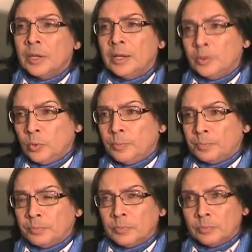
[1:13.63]
e lui,
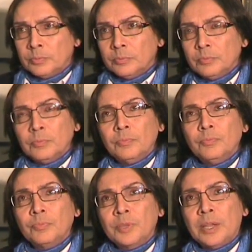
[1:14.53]

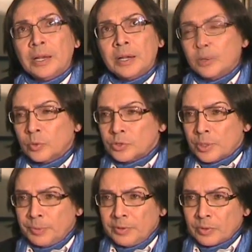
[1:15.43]
mh, che era
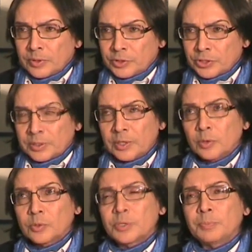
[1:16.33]
inconsapevole di certe
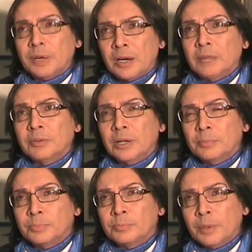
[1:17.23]
cose, parlava
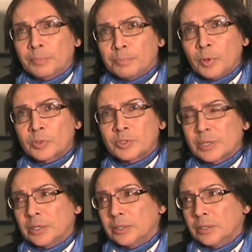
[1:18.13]

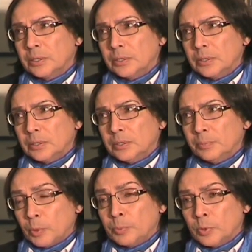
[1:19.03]
apposta eh,
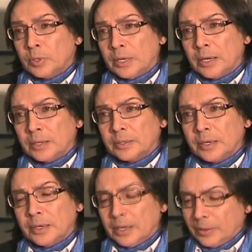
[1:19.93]
proprio della,
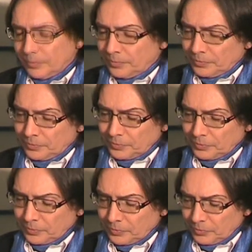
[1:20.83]
della,
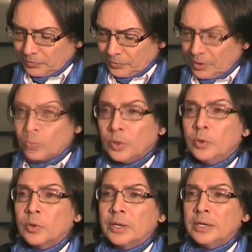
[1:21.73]
di
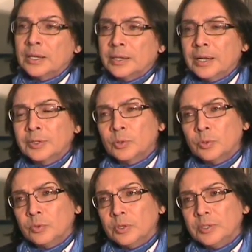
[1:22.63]
quello che gli ha
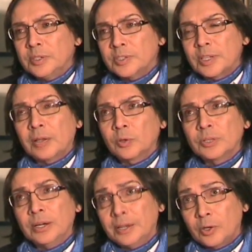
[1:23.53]
dato il distacco
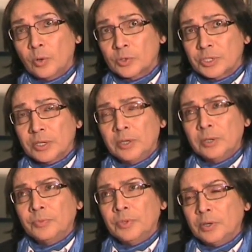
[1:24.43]
dalle cose.
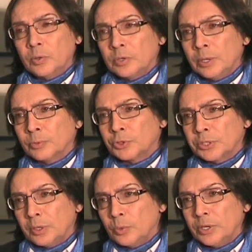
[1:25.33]
Ricordiamoci
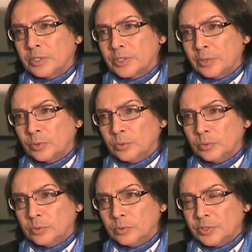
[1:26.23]
che lui era
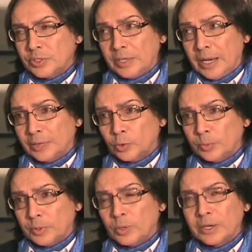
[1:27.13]
stato esiliato
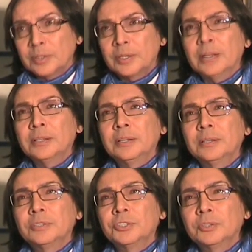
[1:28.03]
per 40
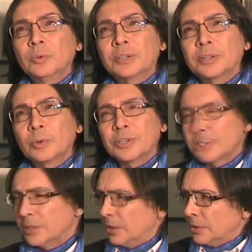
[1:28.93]
anni, 50
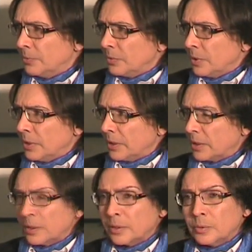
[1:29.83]
quasi,
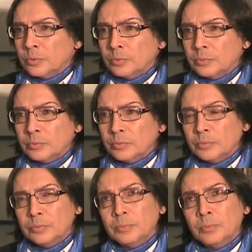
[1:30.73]
era
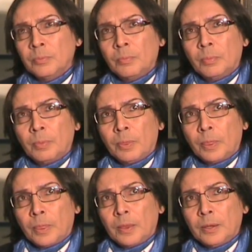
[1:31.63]
un,
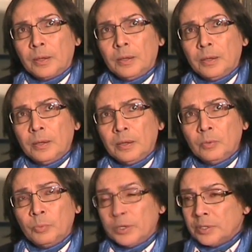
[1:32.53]
eh,
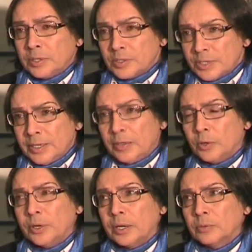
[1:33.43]
un poeta in
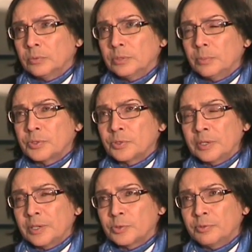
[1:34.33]
esilio, era una
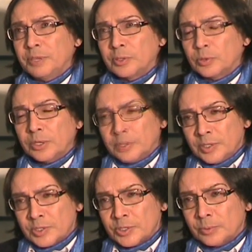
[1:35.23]
persona che ha sofferto
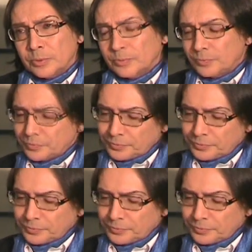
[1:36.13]
tantissimo